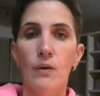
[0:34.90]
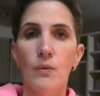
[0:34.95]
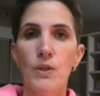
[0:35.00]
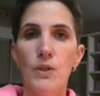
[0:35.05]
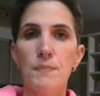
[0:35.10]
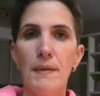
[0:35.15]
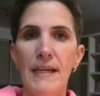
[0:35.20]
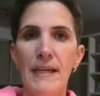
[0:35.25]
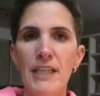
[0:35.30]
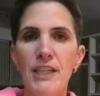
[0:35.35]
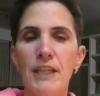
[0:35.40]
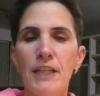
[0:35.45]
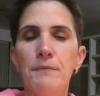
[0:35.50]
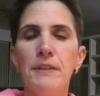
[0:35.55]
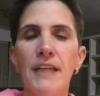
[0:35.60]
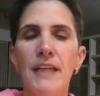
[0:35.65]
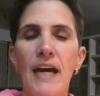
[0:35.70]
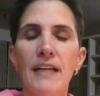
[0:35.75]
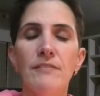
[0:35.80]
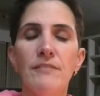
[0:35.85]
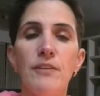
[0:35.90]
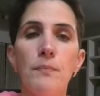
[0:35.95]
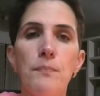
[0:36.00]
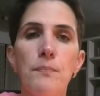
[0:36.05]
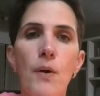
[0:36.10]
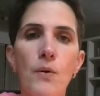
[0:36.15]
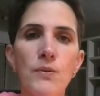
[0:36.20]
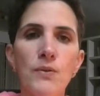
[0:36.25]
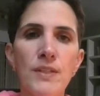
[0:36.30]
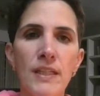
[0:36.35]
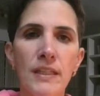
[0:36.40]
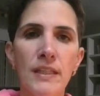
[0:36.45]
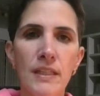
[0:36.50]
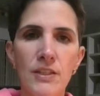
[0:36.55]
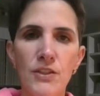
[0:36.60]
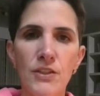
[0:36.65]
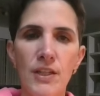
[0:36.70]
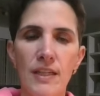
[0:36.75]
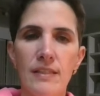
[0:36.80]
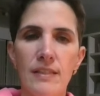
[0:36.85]
O espaguete carbonara vão poucos
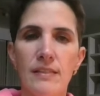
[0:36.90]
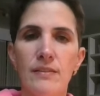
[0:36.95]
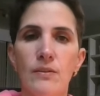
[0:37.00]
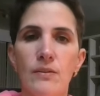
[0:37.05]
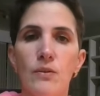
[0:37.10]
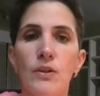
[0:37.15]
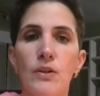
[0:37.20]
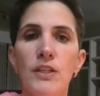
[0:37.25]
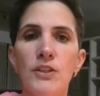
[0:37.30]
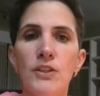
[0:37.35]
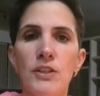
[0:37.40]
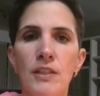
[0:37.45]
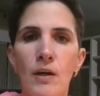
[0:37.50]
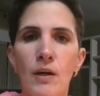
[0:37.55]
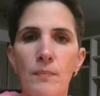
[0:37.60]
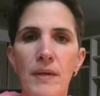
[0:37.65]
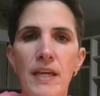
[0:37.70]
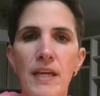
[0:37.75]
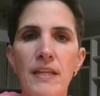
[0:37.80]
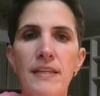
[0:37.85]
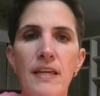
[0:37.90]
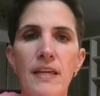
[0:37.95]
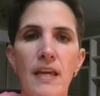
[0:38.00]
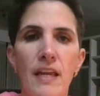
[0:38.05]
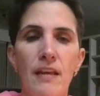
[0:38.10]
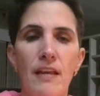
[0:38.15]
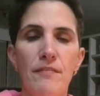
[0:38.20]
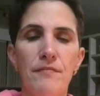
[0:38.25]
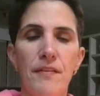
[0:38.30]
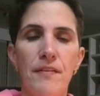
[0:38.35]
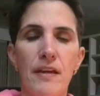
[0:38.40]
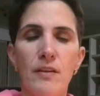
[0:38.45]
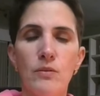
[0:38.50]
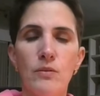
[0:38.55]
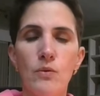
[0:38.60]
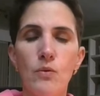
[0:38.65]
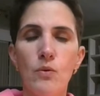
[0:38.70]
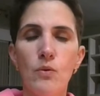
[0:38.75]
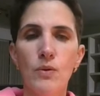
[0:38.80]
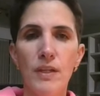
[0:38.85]
ingredientes. Originalmente, ele é
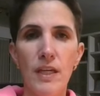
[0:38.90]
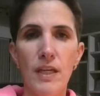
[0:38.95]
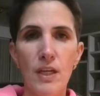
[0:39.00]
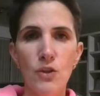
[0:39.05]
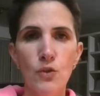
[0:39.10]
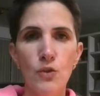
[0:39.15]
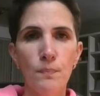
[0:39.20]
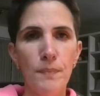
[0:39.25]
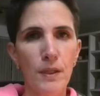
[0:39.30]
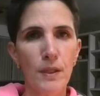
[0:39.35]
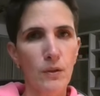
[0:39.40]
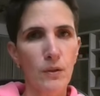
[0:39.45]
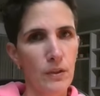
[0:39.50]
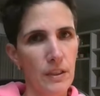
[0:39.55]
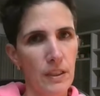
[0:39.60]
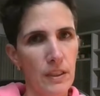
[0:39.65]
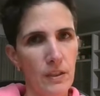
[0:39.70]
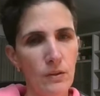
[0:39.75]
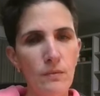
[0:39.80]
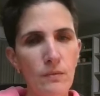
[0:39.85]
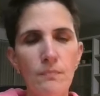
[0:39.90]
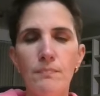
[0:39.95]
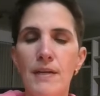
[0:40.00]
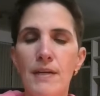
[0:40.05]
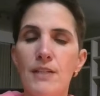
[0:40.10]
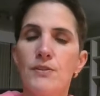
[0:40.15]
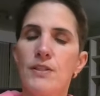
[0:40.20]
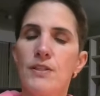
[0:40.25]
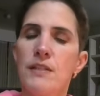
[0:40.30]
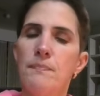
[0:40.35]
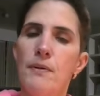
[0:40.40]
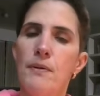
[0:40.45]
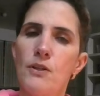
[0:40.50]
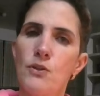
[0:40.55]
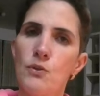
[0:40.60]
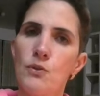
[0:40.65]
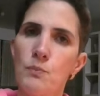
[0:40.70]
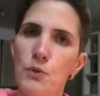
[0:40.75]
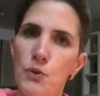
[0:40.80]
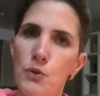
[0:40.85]
feito com queijo pecorino, mas você
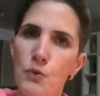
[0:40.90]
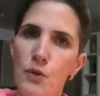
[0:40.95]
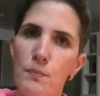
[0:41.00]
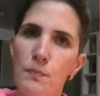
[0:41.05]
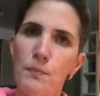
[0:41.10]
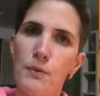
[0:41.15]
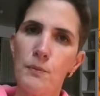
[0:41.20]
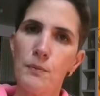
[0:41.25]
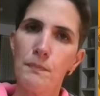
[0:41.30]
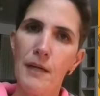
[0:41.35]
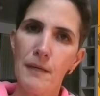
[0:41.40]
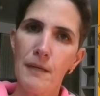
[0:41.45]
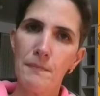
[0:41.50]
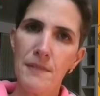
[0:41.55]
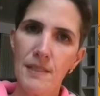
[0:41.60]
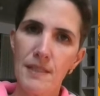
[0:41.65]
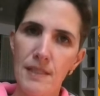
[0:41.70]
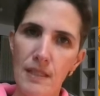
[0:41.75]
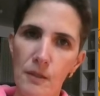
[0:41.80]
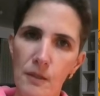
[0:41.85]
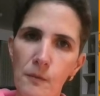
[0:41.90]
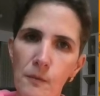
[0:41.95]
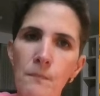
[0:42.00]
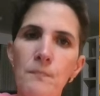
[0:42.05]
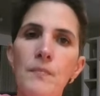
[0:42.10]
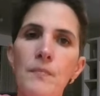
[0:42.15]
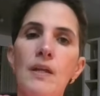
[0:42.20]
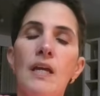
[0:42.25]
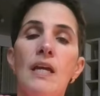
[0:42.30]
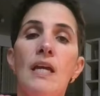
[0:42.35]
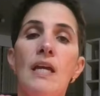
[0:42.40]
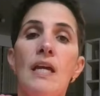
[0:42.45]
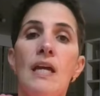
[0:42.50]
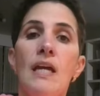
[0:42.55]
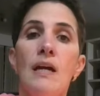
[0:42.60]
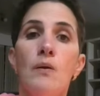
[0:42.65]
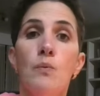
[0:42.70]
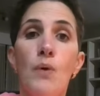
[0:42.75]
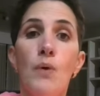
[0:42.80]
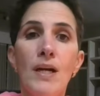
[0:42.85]
pode substituir por parmesão.
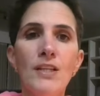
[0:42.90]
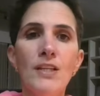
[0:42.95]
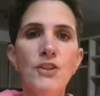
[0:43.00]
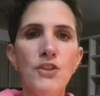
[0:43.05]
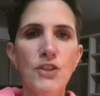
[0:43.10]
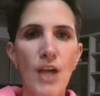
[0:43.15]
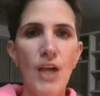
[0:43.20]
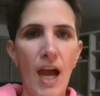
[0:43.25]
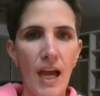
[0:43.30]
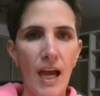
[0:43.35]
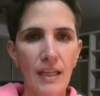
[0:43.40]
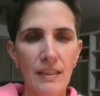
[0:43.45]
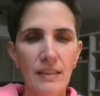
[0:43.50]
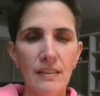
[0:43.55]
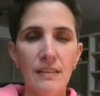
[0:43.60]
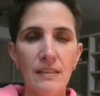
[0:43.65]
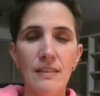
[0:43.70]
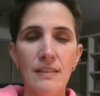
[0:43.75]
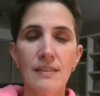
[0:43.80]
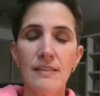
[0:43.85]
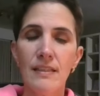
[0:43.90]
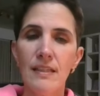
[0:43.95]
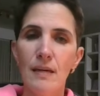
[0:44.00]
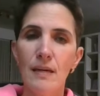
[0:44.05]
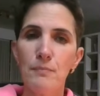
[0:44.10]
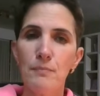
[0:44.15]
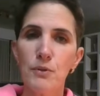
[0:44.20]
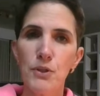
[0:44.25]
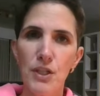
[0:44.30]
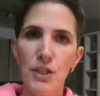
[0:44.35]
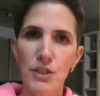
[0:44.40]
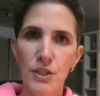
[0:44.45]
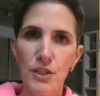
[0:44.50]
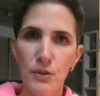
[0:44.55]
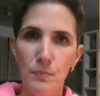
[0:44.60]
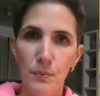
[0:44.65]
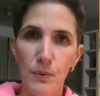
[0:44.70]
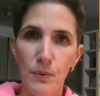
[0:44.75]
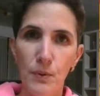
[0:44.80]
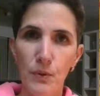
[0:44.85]
Guanciale, que seria a bochecha
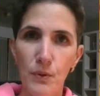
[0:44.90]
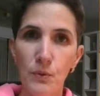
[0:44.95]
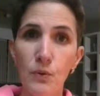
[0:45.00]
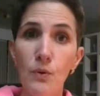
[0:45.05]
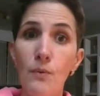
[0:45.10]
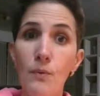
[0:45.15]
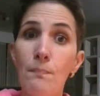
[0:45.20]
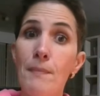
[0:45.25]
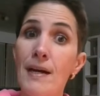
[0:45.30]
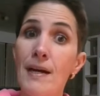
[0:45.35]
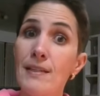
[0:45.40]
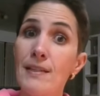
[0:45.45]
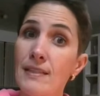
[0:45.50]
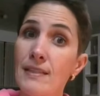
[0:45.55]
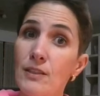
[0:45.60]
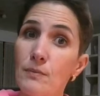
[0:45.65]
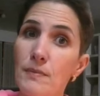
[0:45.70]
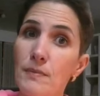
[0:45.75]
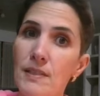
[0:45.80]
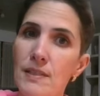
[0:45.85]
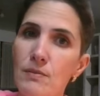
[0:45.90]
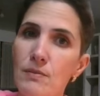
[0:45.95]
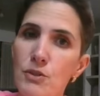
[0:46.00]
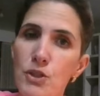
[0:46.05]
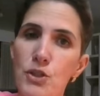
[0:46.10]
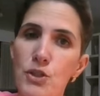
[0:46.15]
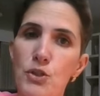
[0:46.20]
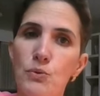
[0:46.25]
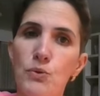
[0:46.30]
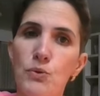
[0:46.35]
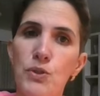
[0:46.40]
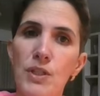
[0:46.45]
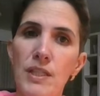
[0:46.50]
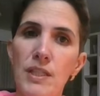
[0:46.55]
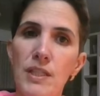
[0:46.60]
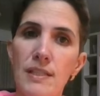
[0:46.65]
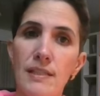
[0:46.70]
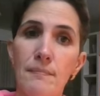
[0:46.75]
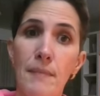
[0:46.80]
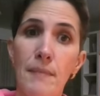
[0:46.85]
do porco, mas aqui no Brasil a gente
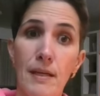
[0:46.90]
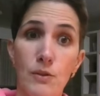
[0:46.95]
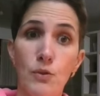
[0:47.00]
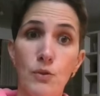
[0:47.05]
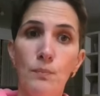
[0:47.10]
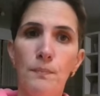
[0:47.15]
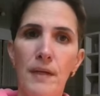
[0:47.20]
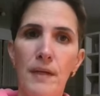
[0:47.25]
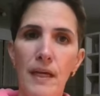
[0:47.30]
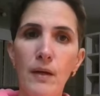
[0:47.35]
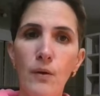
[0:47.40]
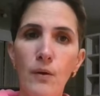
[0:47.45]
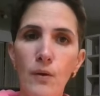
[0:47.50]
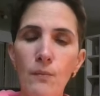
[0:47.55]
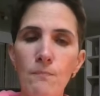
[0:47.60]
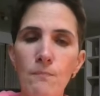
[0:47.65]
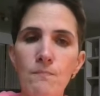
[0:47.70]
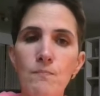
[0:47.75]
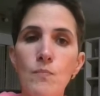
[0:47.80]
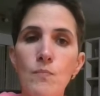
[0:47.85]
utiliza mais o bacon.